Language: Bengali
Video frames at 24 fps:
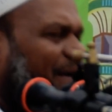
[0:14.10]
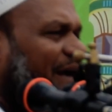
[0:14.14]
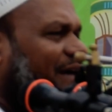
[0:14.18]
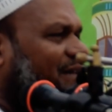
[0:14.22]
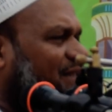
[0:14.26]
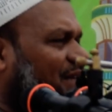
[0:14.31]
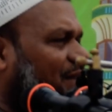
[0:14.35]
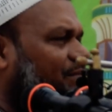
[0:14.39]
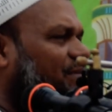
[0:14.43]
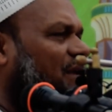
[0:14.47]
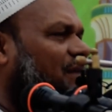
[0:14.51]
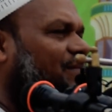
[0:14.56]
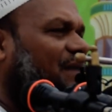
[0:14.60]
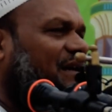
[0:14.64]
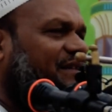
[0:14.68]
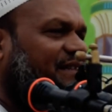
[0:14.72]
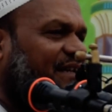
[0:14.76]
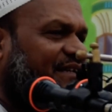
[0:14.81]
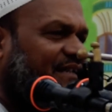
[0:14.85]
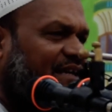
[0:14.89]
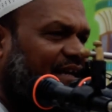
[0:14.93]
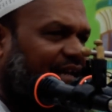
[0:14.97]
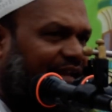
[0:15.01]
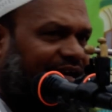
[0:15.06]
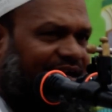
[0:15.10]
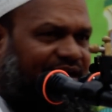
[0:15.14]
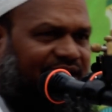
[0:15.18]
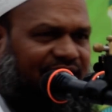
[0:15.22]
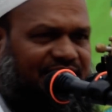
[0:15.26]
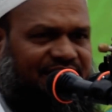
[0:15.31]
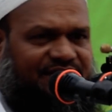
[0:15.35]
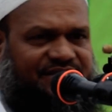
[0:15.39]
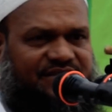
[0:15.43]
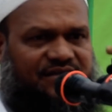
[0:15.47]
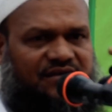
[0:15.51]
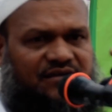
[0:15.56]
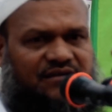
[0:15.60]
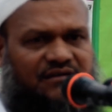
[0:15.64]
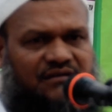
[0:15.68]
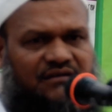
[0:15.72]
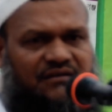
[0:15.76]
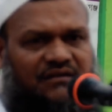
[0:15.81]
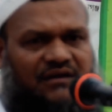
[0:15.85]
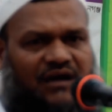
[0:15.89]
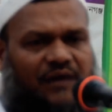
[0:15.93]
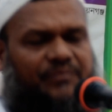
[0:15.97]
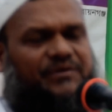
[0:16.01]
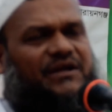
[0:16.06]
ব্যাগটা আপনার মাথায় গেলে গেছে
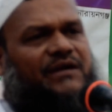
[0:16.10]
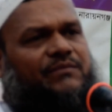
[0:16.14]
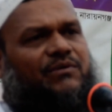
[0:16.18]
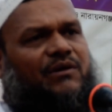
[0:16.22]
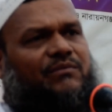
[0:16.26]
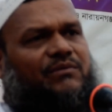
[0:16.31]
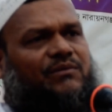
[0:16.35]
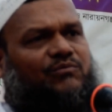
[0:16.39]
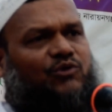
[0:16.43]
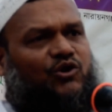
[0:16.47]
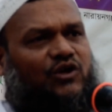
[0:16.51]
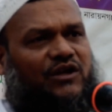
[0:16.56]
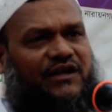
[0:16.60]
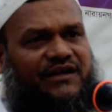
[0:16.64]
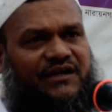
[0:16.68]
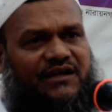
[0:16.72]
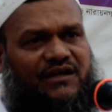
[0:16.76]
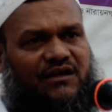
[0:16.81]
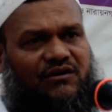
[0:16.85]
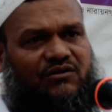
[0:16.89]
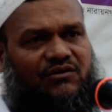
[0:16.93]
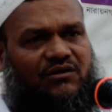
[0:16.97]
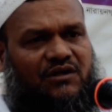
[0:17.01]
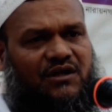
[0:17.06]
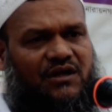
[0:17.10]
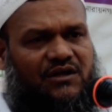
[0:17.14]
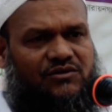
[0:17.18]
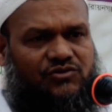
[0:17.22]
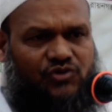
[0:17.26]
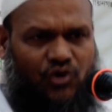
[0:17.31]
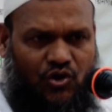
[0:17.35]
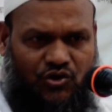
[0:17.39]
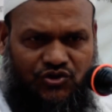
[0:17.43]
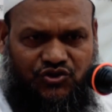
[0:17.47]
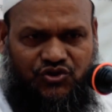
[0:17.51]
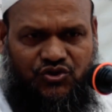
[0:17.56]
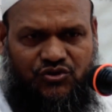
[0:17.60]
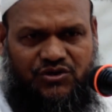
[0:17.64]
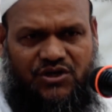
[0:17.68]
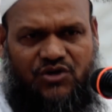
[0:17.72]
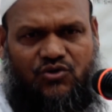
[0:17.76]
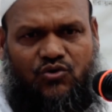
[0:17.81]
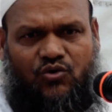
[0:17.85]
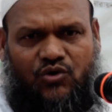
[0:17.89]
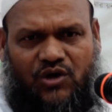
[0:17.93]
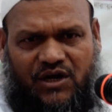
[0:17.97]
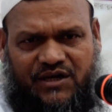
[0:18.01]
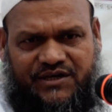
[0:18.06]
আপনি এভাবে বললেন কেন ধৈর্য কি
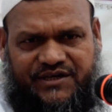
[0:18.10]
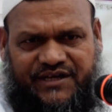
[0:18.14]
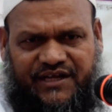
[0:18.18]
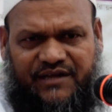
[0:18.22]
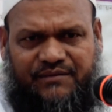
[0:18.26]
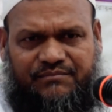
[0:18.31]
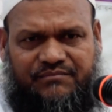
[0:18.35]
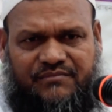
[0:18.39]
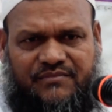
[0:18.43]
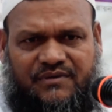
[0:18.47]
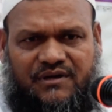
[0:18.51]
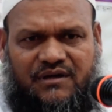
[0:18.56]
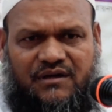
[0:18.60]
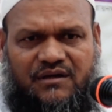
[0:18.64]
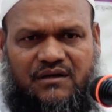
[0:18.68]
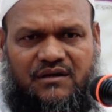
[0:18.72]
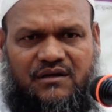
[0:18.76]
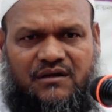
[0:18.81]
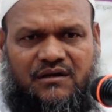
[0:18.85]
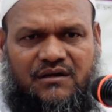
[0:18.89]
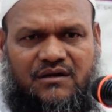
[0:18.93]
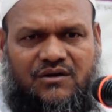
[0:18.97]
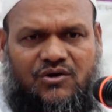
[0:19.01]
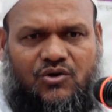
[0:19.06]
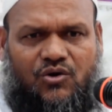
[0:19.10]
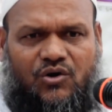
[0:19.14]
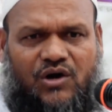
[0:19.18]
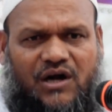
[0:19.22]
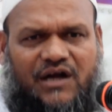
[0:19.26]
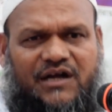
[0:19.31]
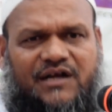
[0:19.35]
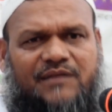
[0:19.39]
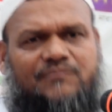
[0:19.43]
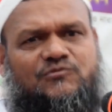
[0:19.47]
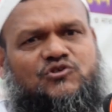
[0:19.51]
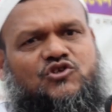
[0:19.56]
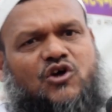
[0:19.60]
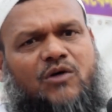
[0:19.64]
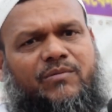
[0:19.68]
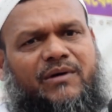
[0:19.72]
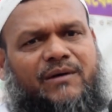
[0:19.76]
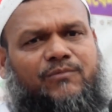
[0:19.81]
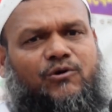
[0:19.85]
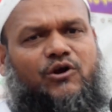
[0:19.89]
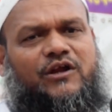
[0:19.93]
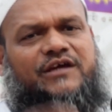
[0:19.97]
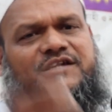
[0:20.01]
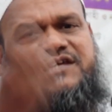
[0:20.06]
ঘোড়ার ডিম ঘোড়ার ডিম
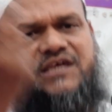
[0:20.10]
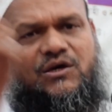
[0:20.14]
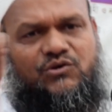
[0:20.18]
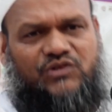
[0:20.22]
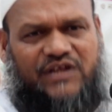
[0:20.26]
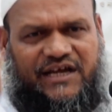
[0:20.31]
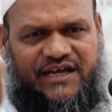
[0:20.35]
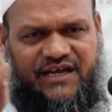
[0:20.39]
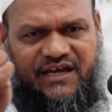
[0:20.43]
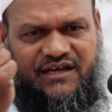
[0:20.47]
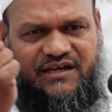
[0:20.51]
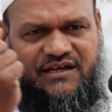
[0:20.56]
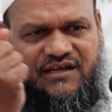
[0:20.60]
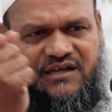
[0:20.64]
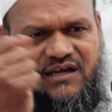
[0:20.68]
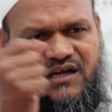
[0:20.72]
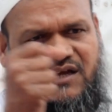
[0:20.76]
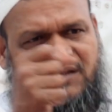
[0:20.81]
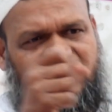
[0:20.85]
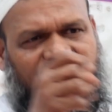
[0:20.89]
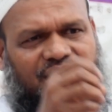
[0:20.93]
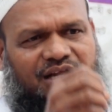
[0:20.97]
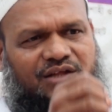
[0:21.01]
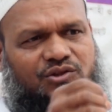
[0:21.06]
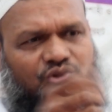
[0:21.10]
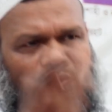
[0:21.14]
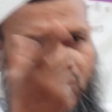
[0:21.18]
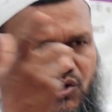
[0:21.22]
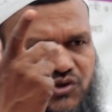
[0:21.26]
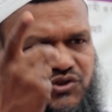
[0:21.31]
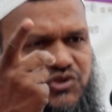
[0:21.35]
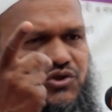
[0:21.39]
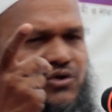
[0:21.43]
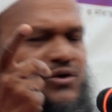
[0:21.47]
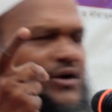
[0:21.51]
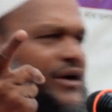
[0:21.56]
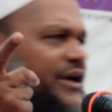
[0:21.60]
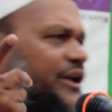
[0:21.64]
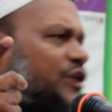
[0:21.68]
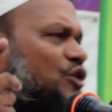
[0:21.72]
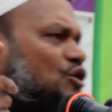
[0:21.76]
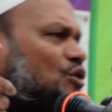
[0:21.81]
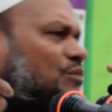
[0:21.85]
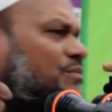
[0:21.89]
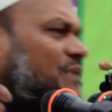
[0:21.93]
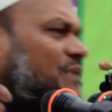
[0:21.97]
সবাই বলে কেউ দেখেনি তাহলে ধৈর্য কি এরকম